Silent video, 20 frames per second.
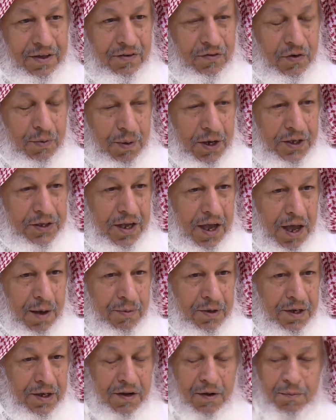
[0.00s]
في بيت
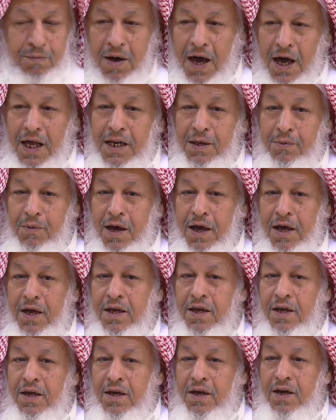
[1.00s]
أبيه لما علم
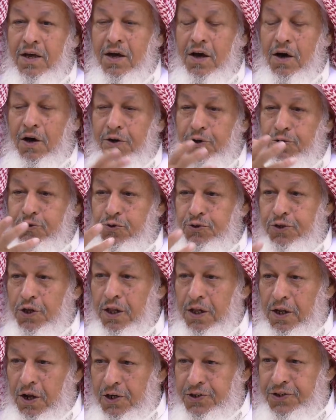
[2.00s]
الرسول صلى
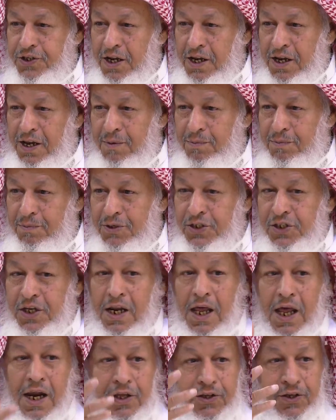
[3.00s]
الله عليه وسلم
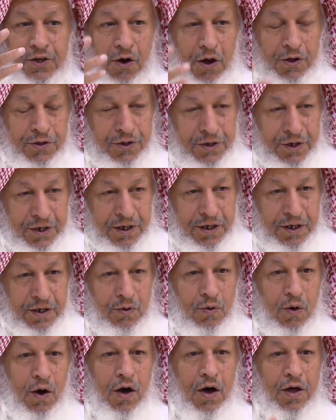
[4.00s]
بجلالة قدره
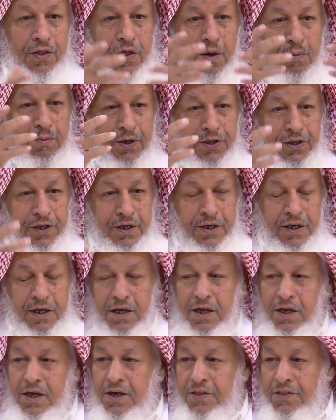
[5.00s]
وعظمته
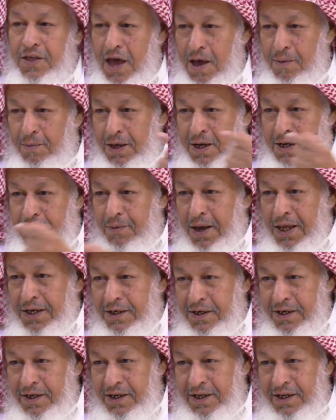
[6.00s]
ذهب لمن
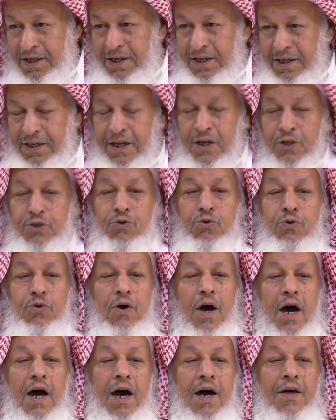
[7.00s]
يزور
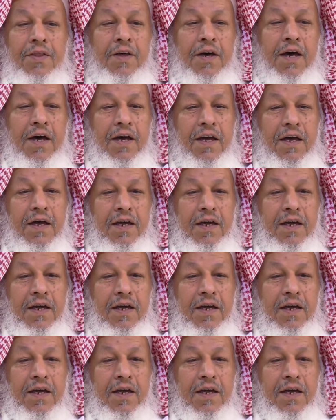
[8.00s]
هذا